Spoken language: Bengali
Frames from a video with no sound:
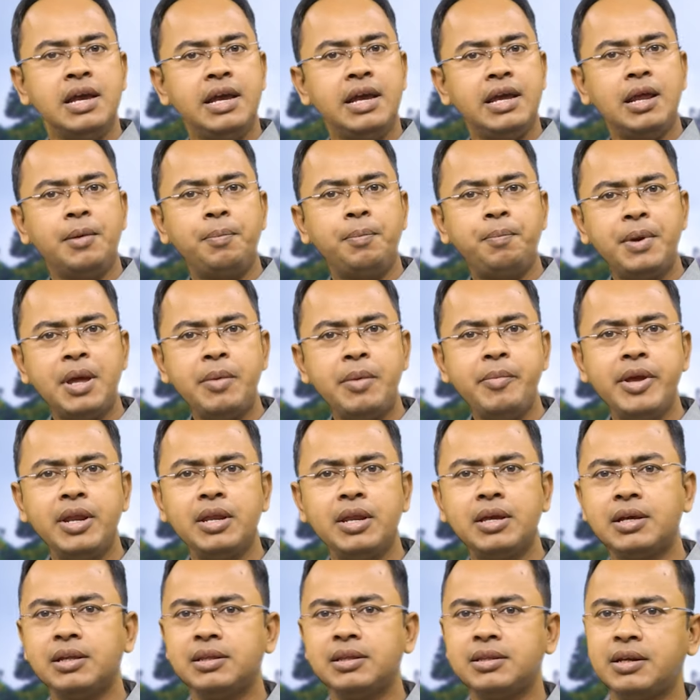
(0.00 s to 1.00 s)
এরা প্রেমের
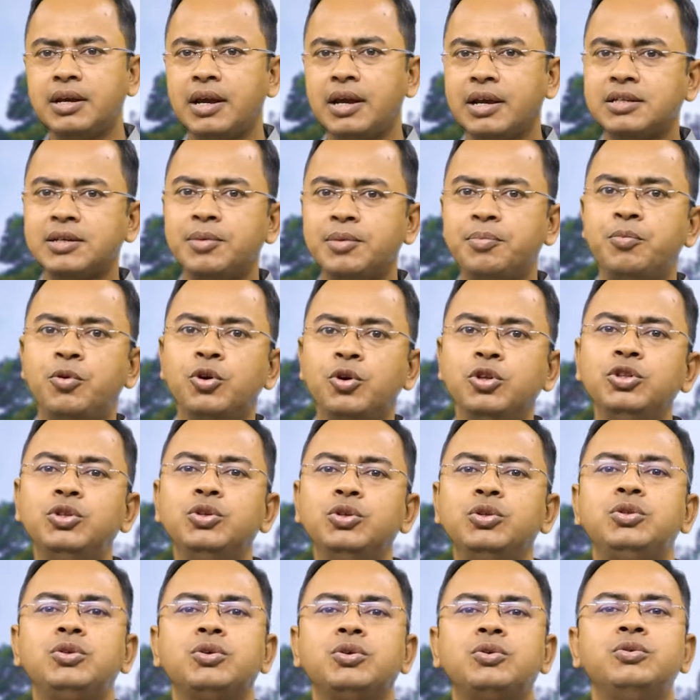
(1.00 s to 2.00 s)
ক্ষেত্রে একটা
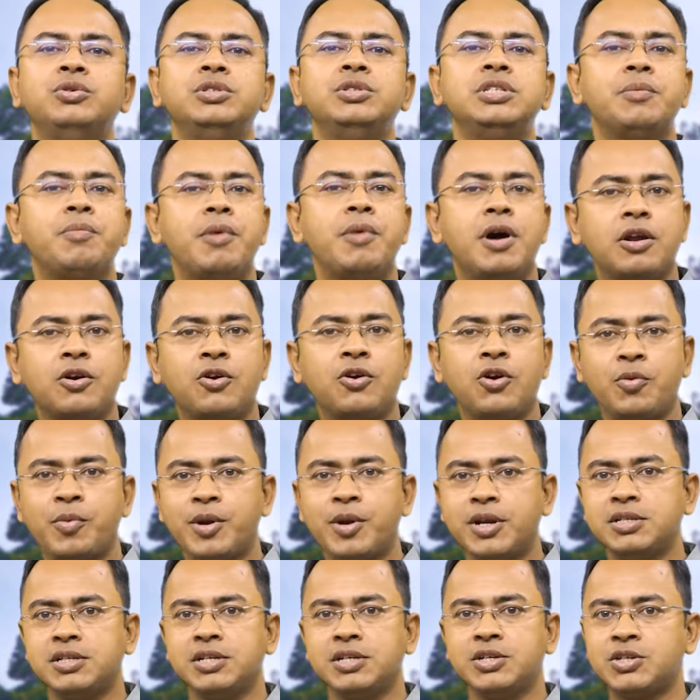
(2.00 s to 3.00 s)
বন্ধুত্ব খুঁজে বার
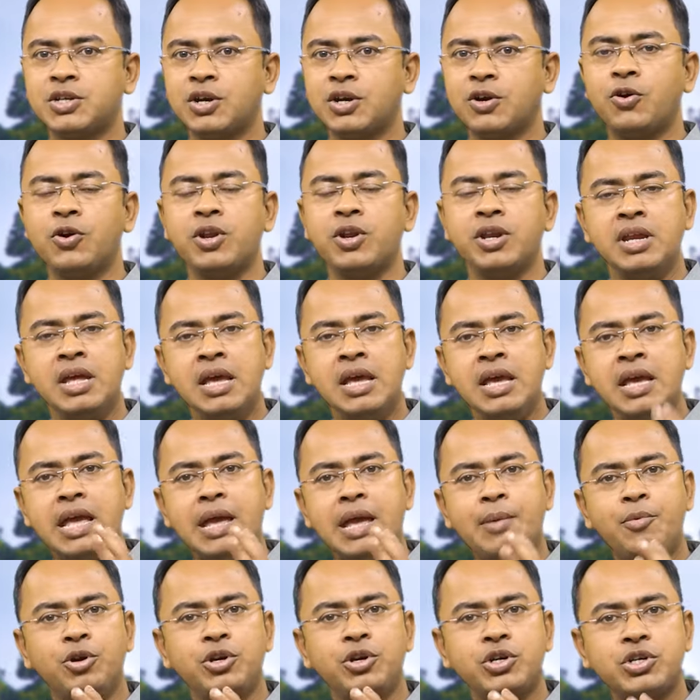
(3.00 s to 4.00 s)
করবার চেষ্টা করেন
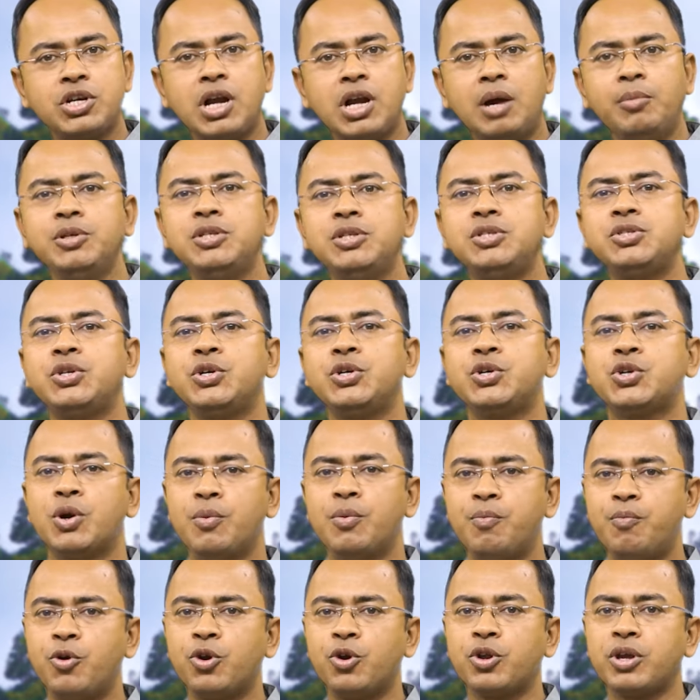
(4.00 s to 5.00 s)
এবং স্বামী স্ত্রী
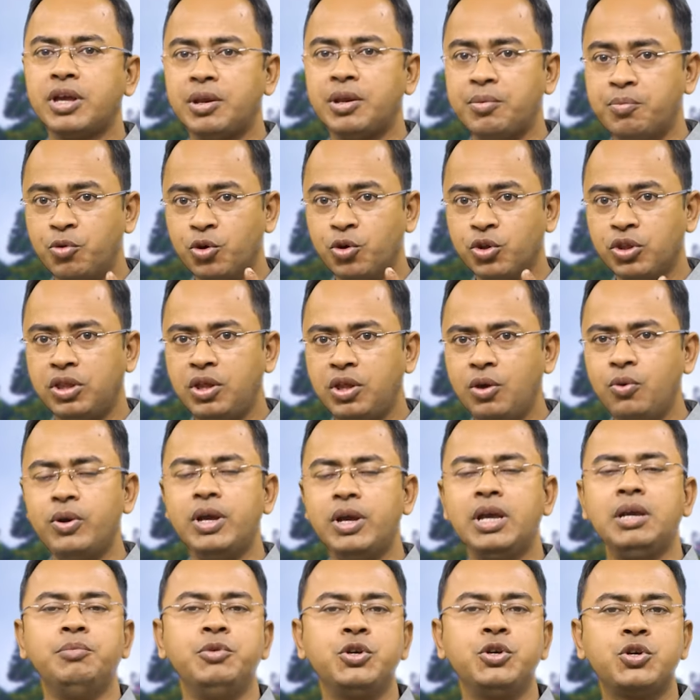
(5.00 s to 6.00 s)
সম্পর্কের মধ্যেও
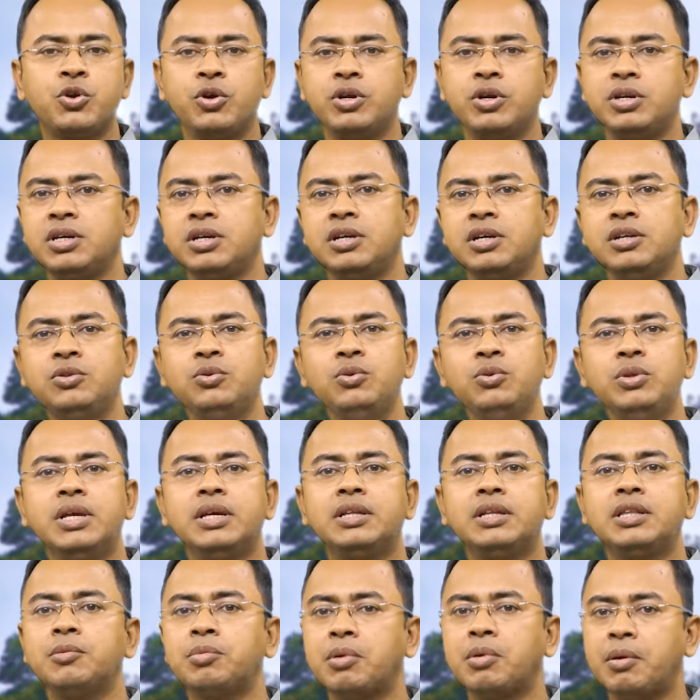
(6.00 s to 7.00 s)
এই বিষয়টি কিন্তু
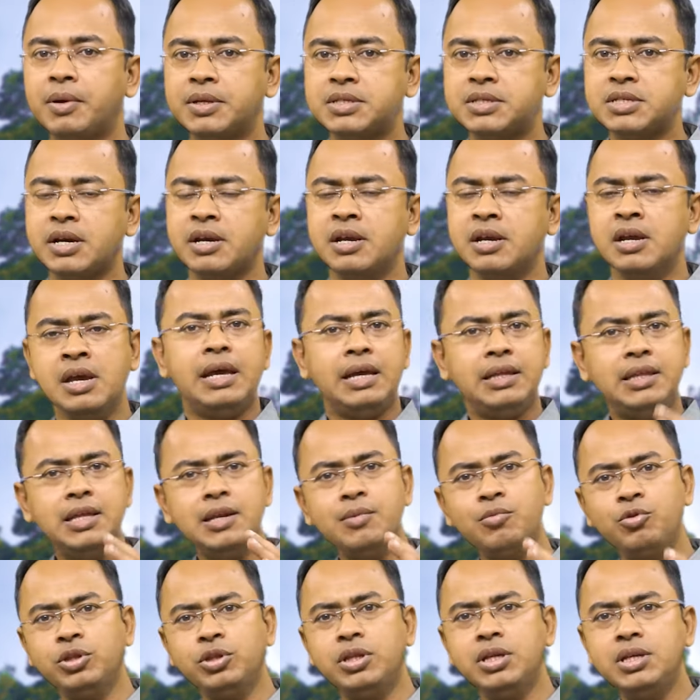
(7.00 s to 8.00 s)
দেখতে পাওয়া যায় এদের
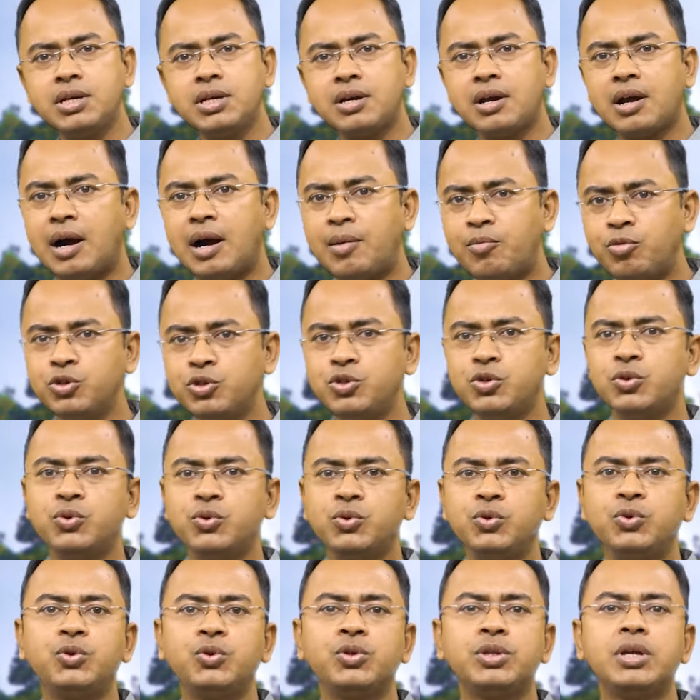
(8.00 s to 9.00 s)
মধ্যে যে কামজ
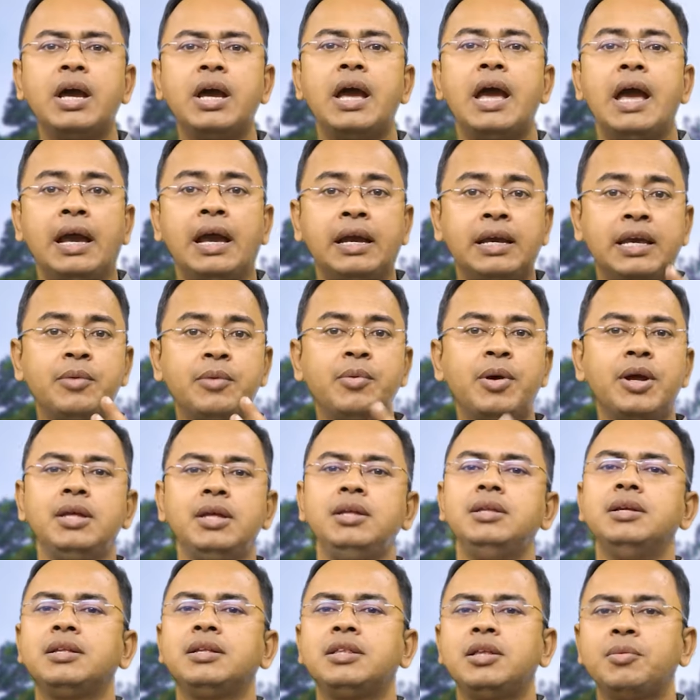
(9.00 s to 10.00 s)
উগ্রতা
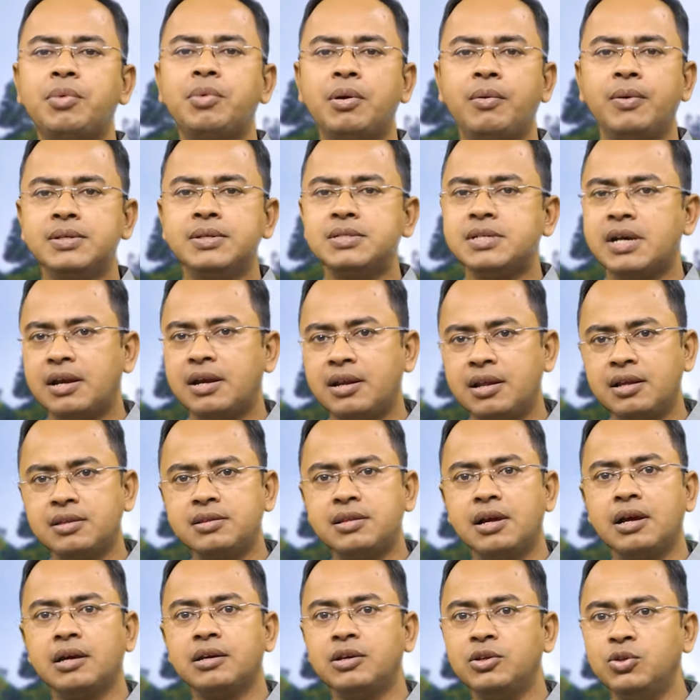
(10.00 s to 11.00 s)
একেবারেই দেখতে পাওয়া যায় না
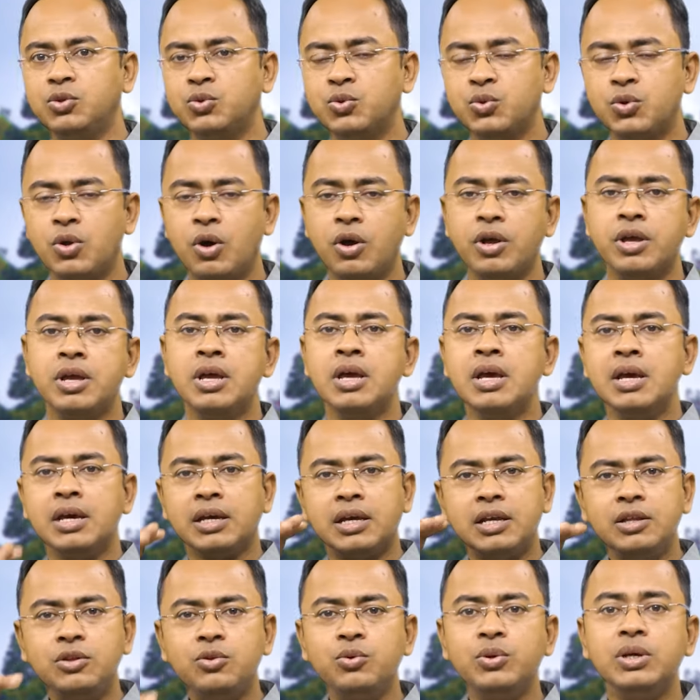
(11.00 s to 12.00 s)
তা কিন্তু নয়
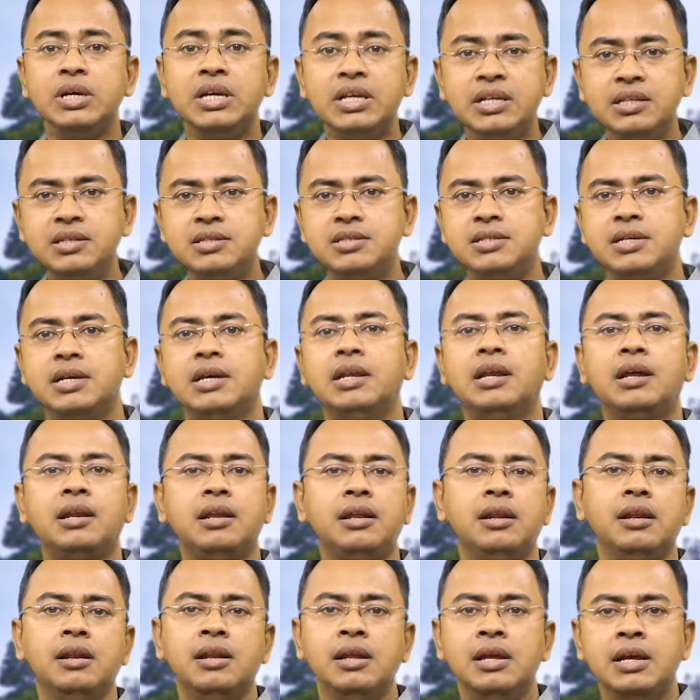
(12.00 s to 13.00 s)
কিন্তু ইন
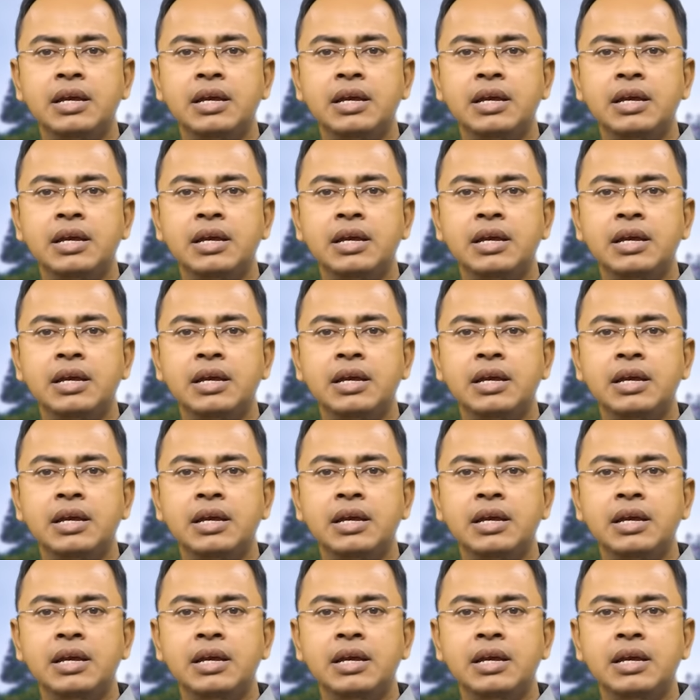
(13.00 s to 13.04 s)
জেনারেল